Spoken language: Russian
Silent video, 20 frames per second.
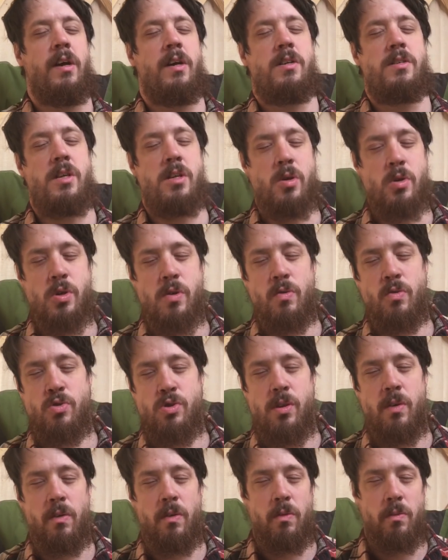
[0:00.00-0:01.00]
Здесь очень
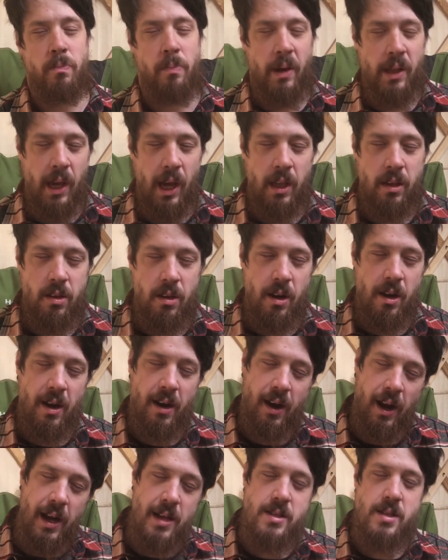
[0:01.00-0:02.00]
нужно понять
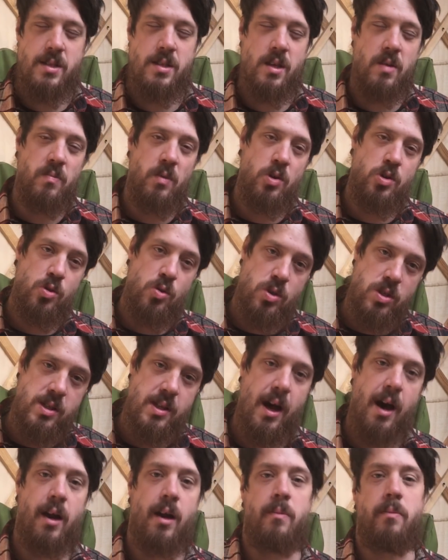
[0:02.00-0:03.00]
разницу между
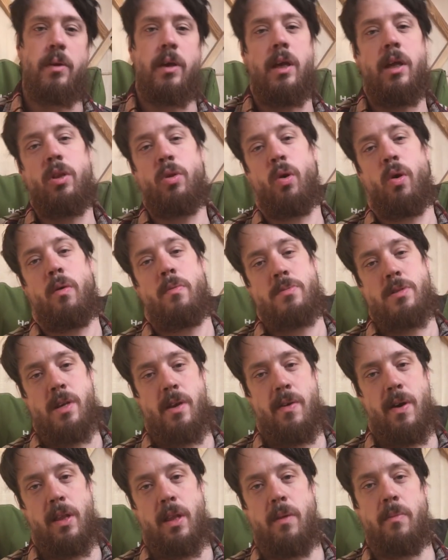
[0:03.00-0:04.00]
Старым и Новым
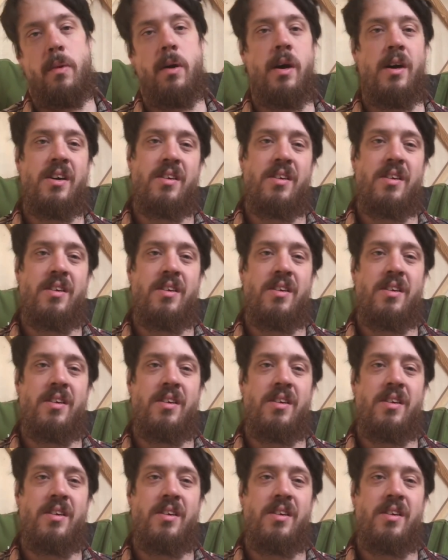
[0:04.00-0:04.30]
Заветом.